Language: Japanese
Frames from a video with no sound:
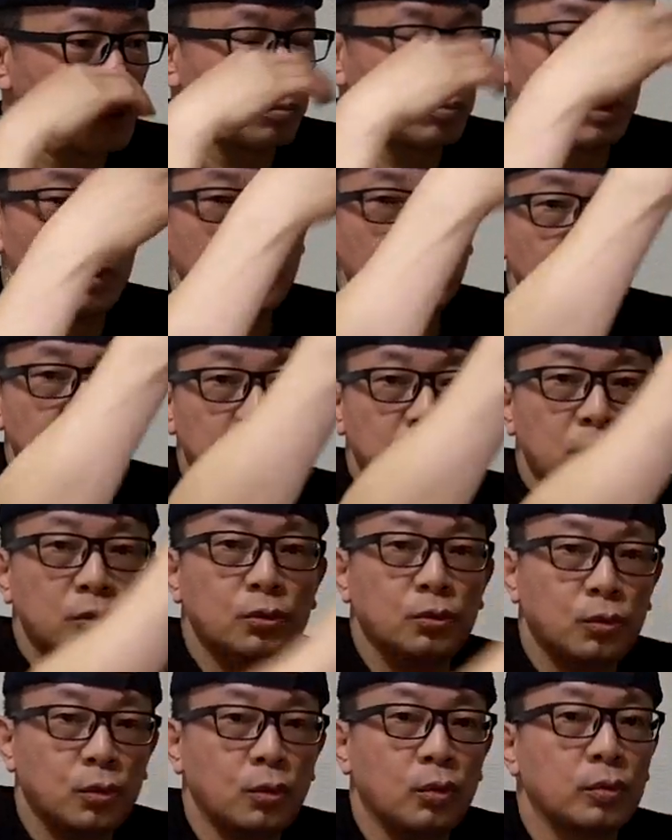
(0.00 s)
まあ、
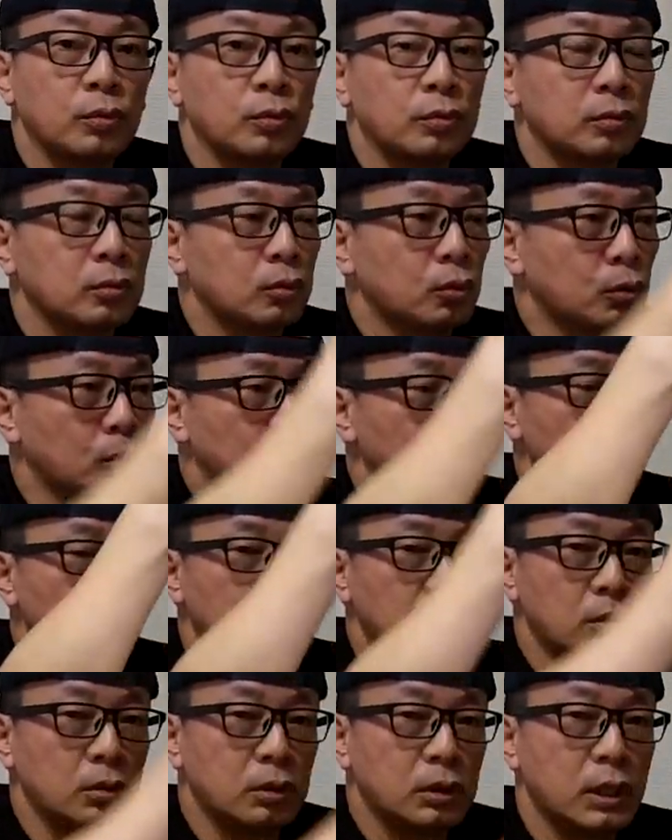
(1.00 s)
ビニールをこう
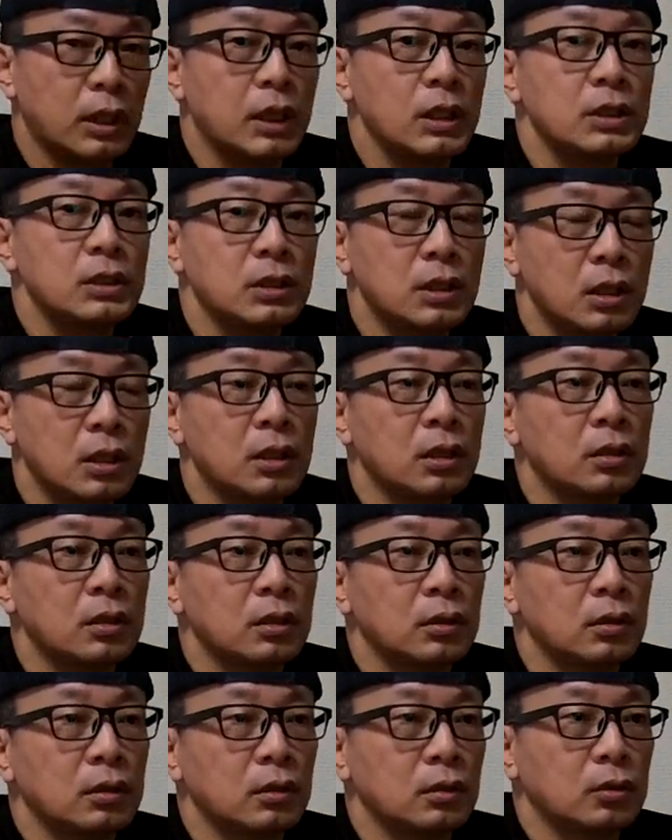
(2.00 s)
垂らして
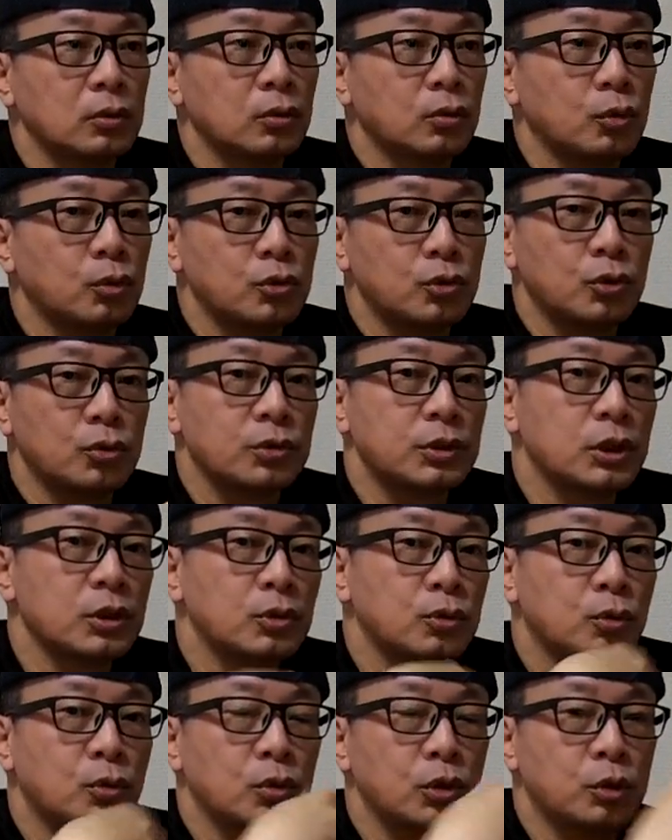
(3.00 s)
こう直
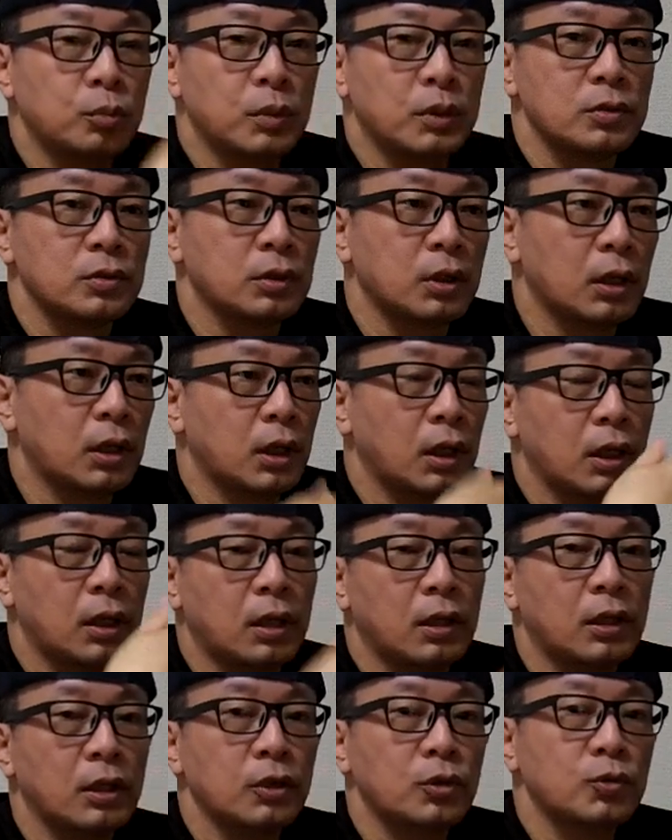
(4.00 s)
接こう飛沫がか
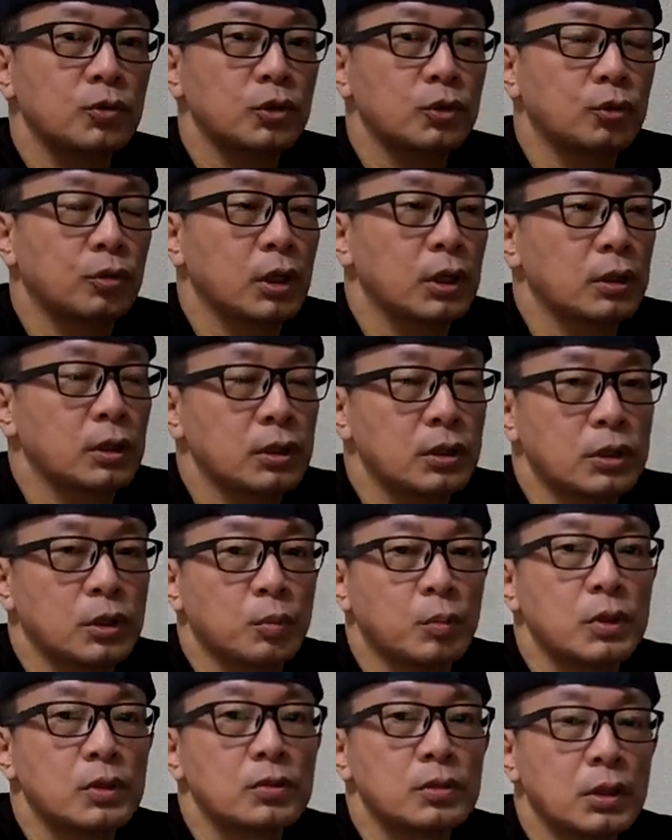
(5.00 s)
からんようにとかってし
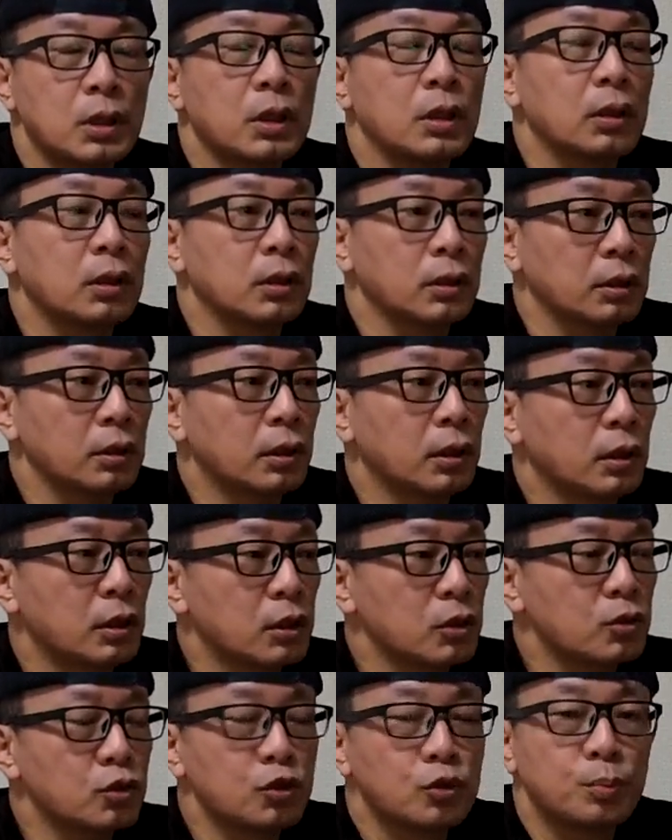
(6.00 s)
てますねなんかねだか
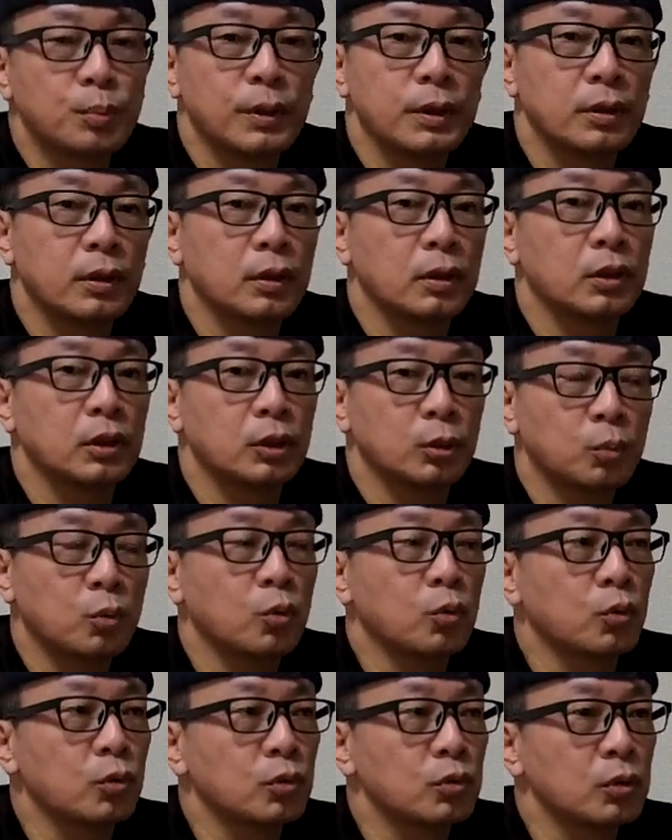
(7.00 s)
らスーパーなんかで
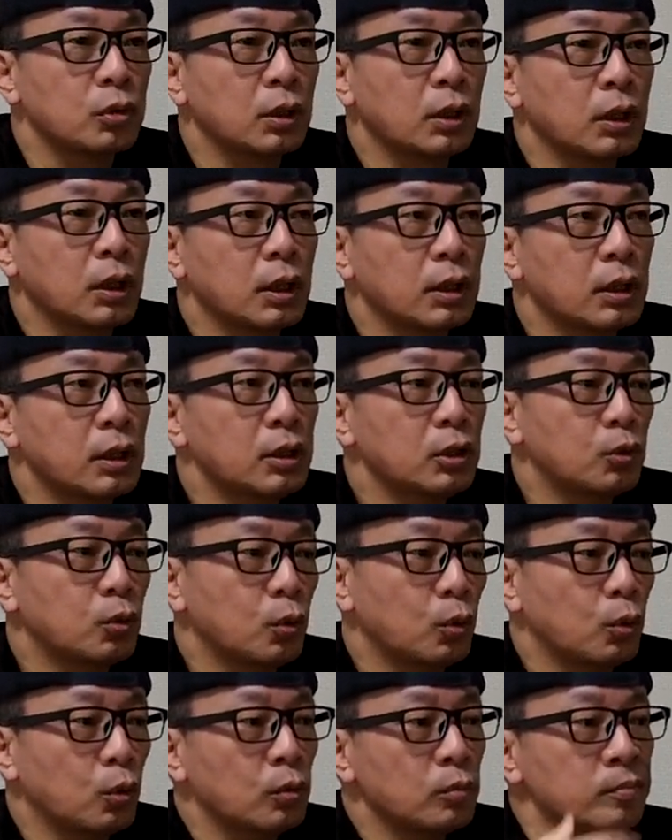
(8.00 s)
もかなり
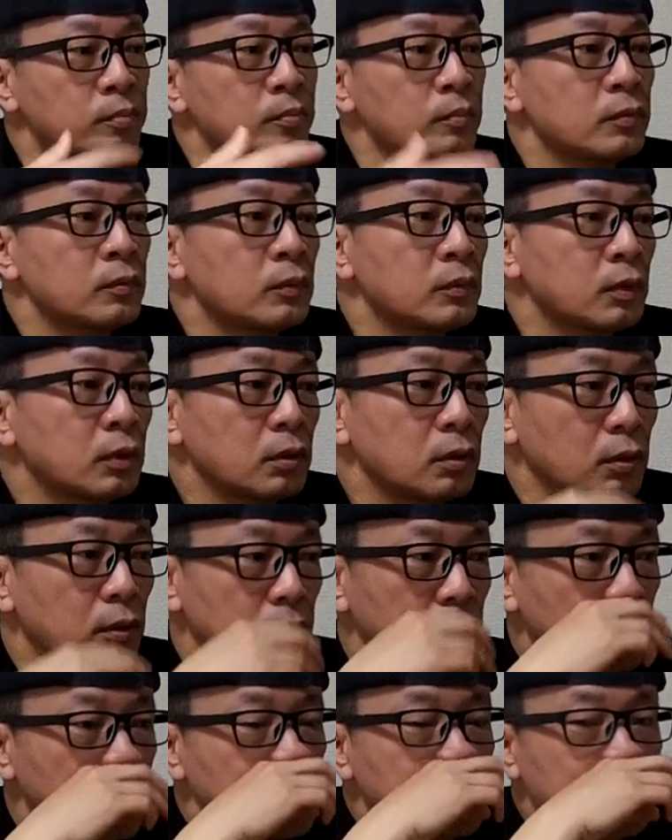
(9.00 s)
こう
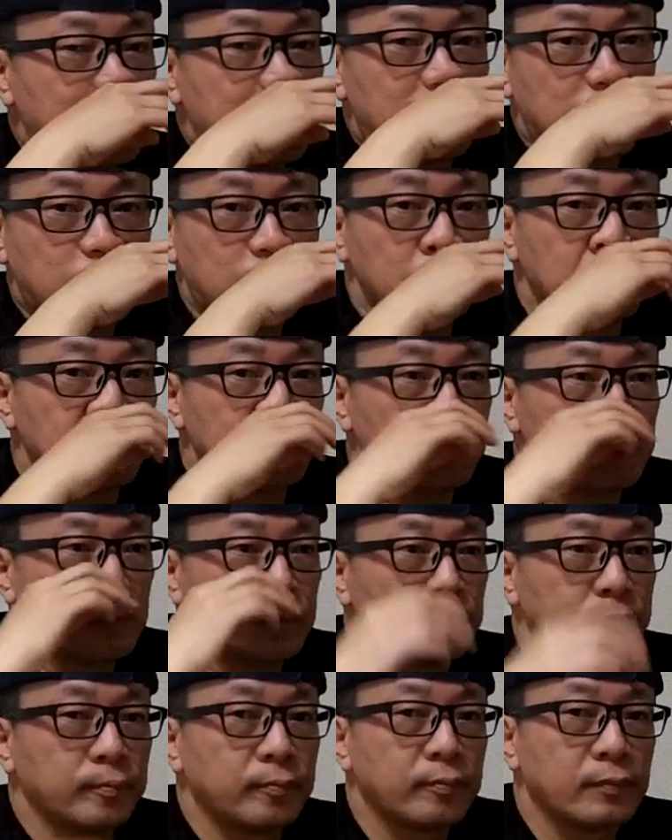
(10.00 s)
対策
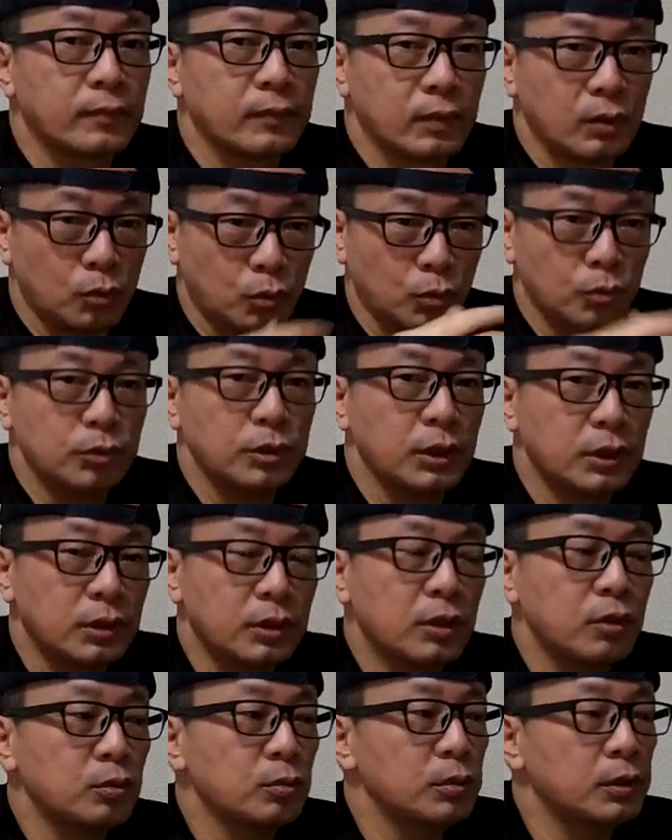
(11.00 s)
取ってき
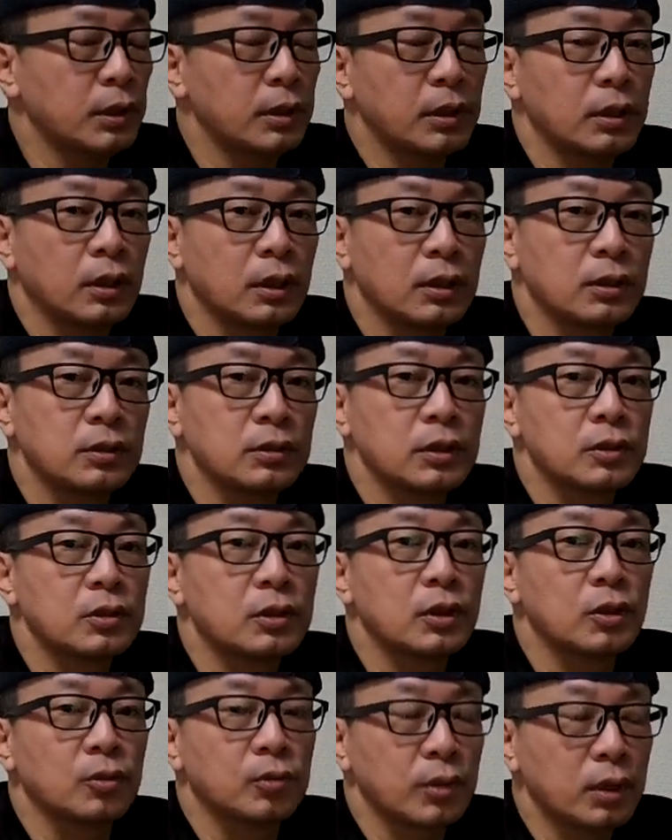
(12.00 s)
てるみたいな感じで
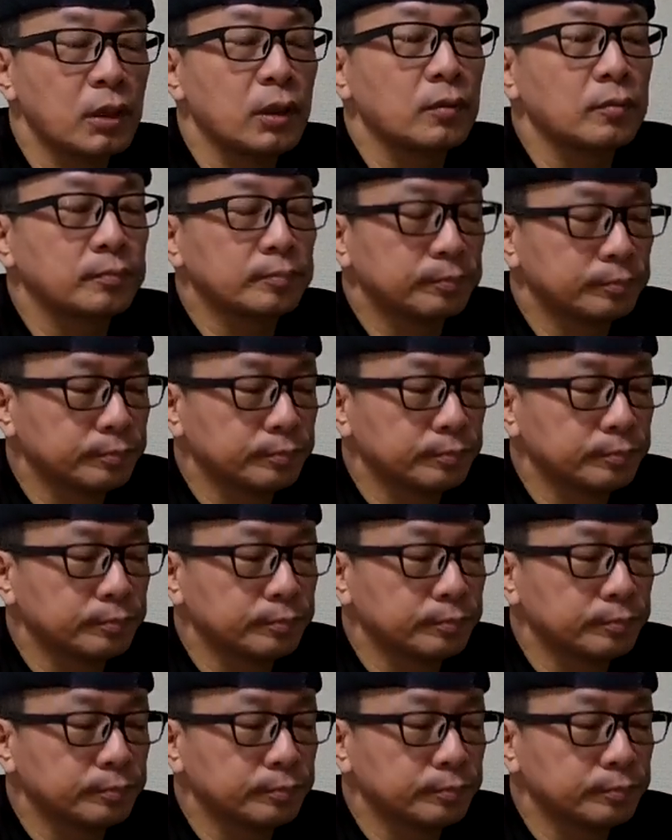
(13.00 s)
すけどね